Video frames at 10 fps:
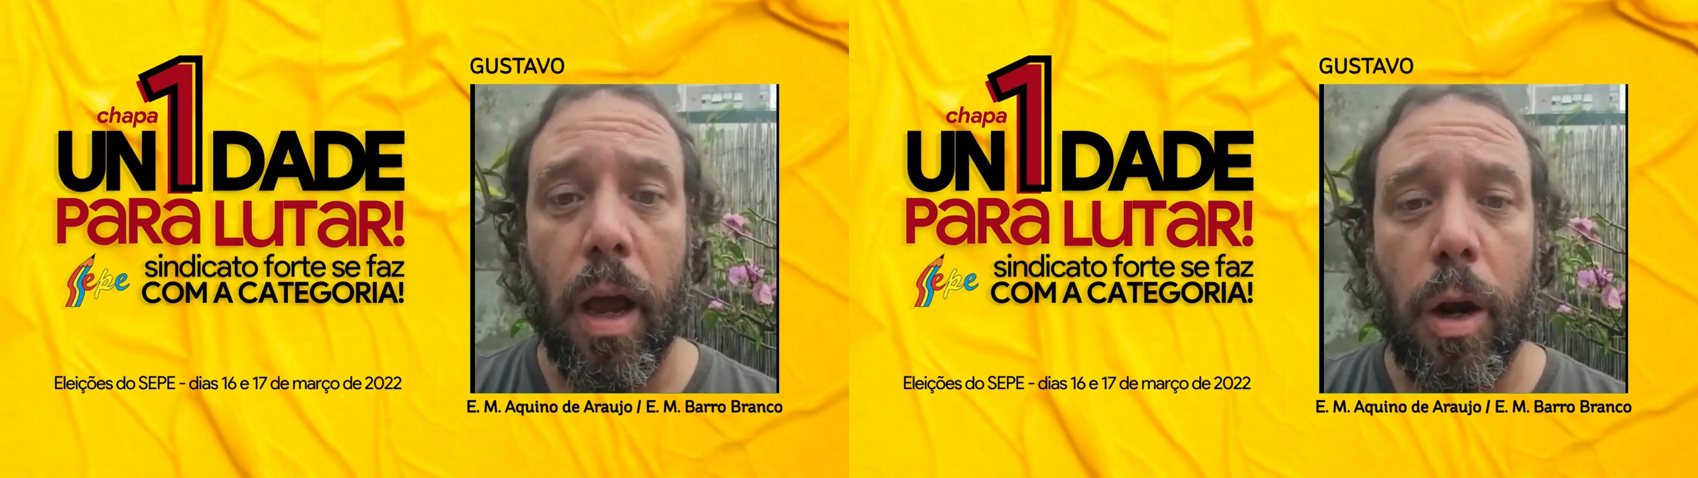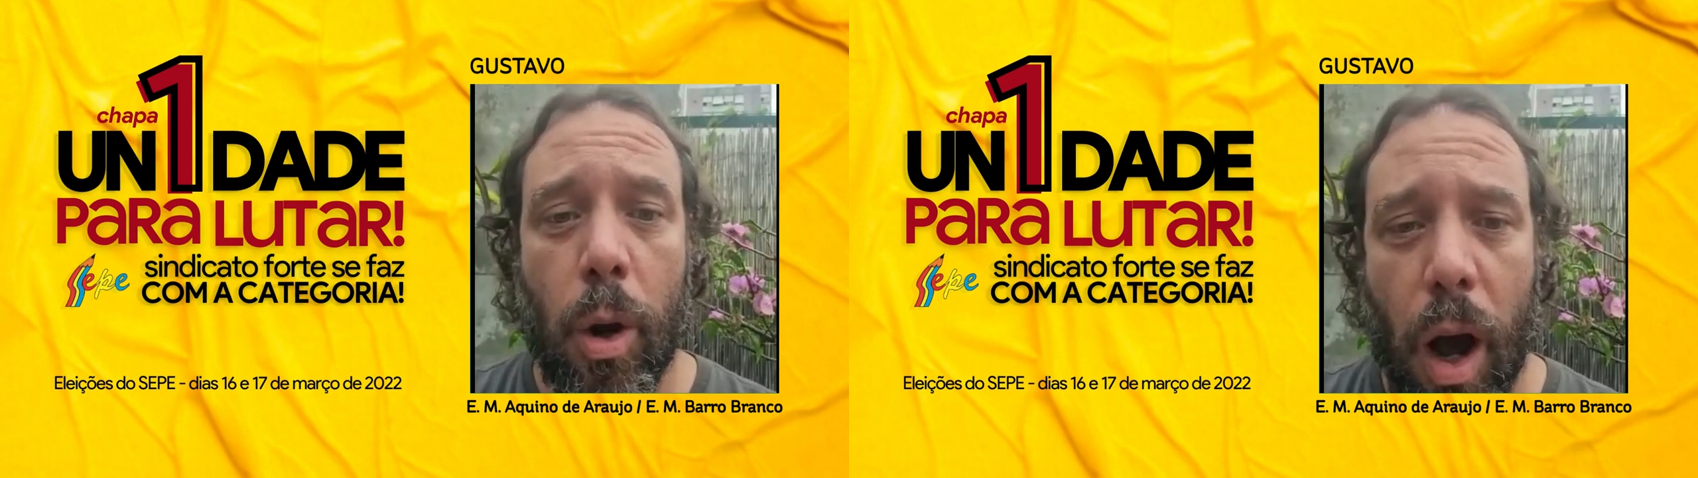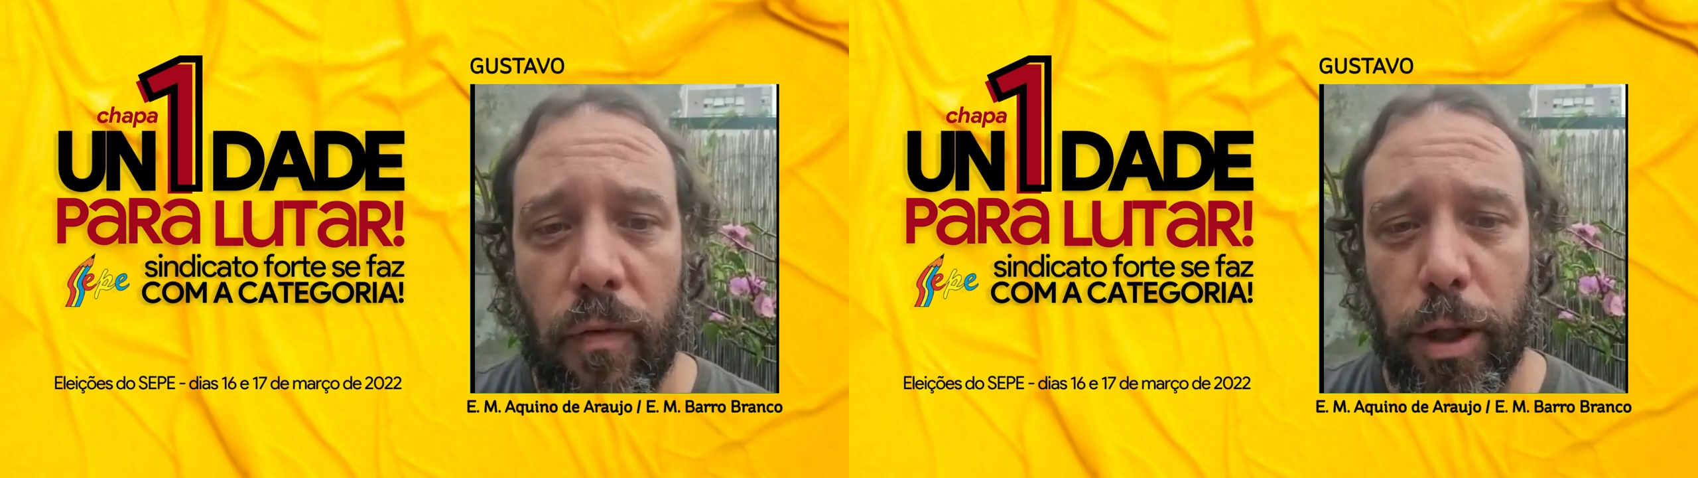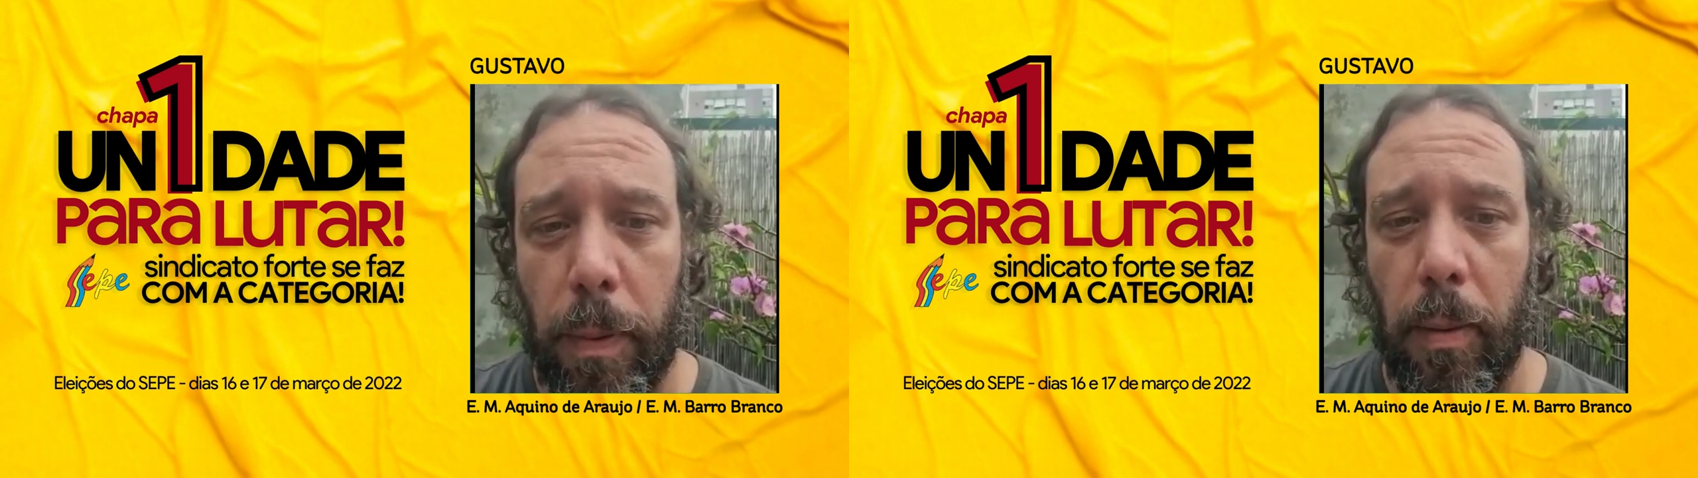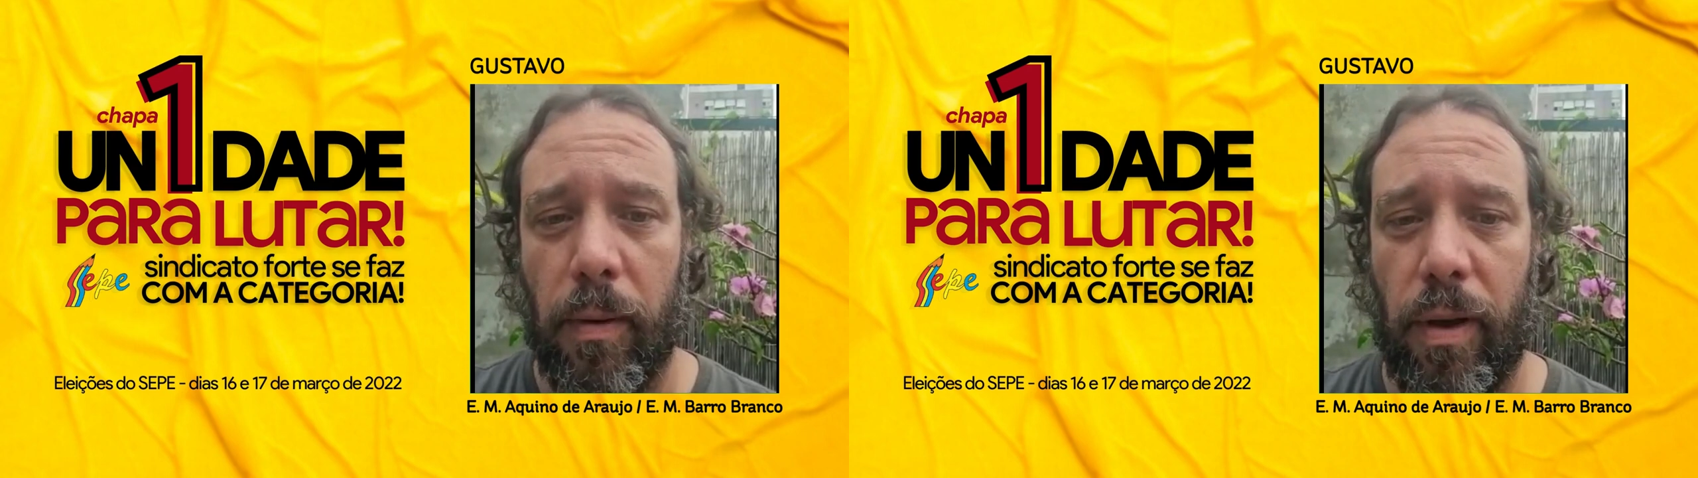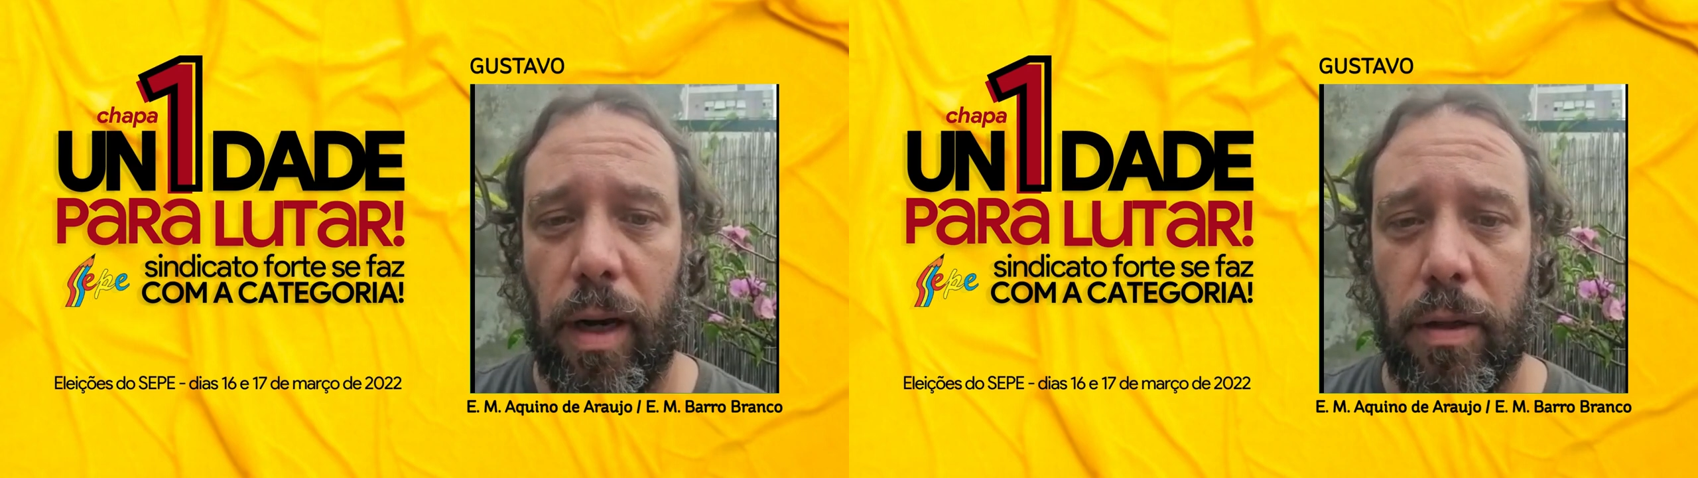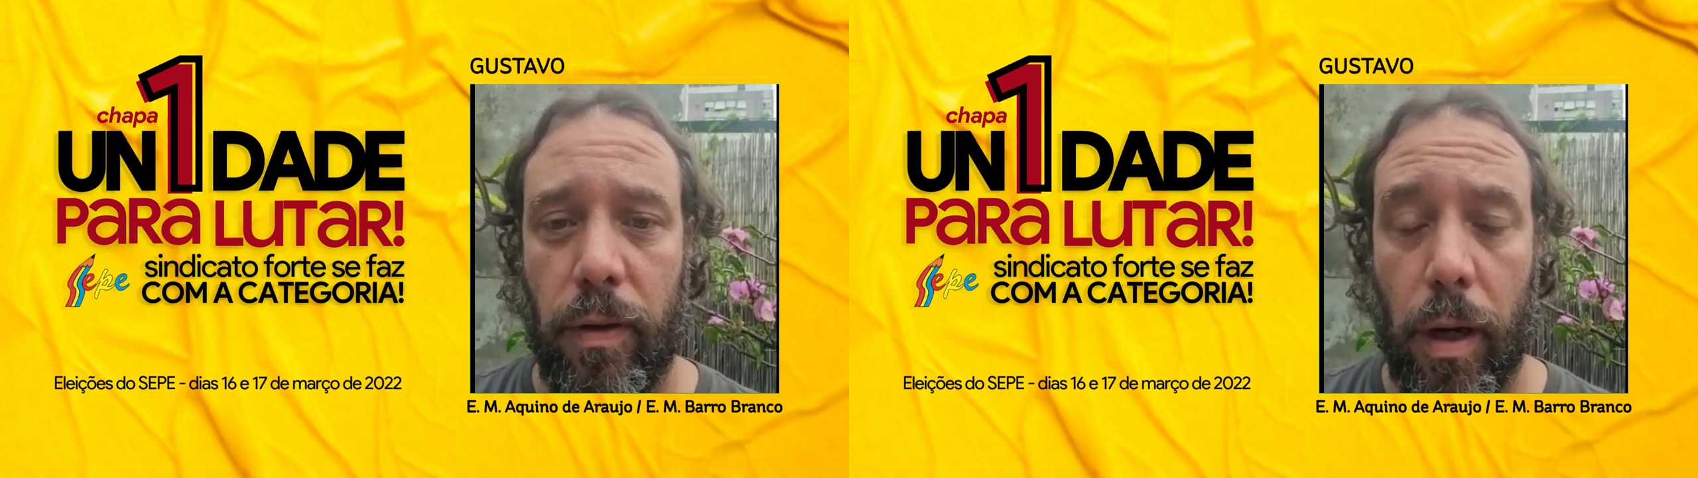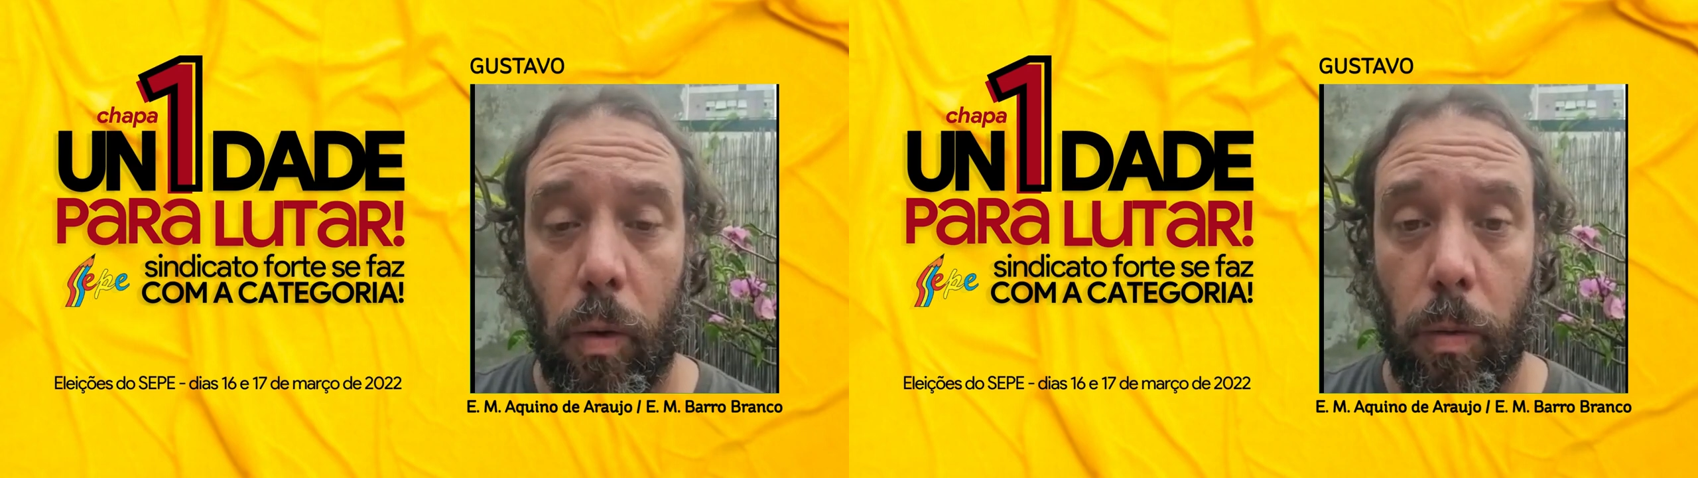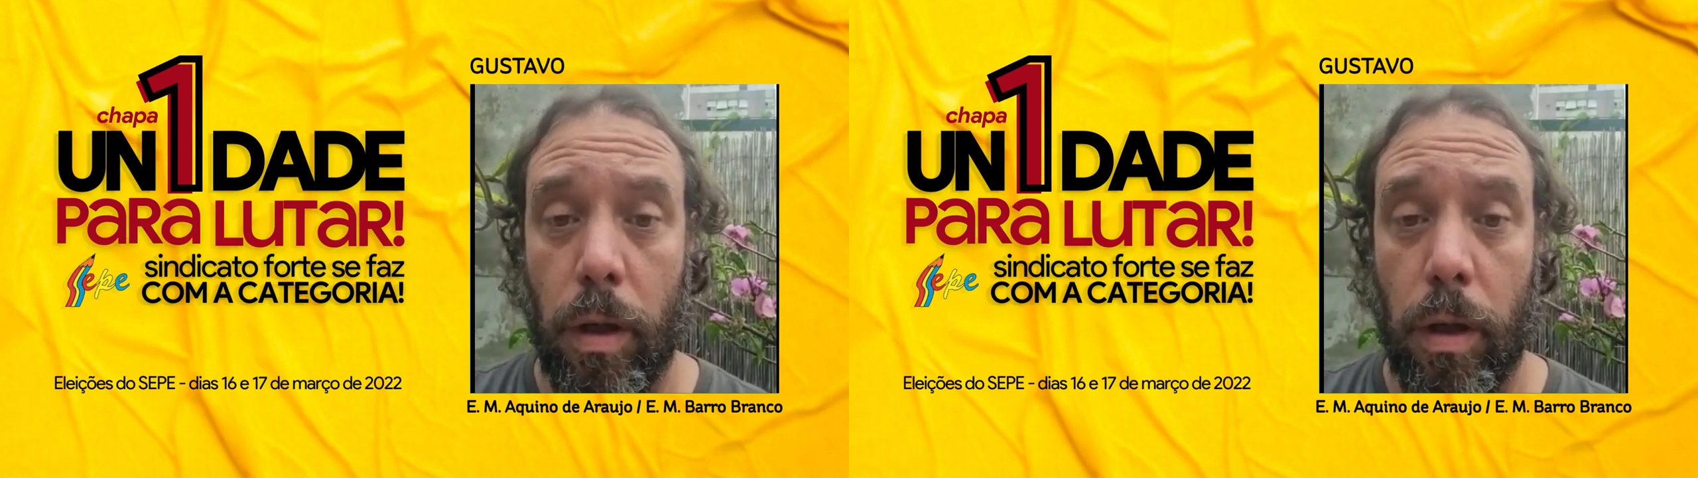Novas primaveras virão,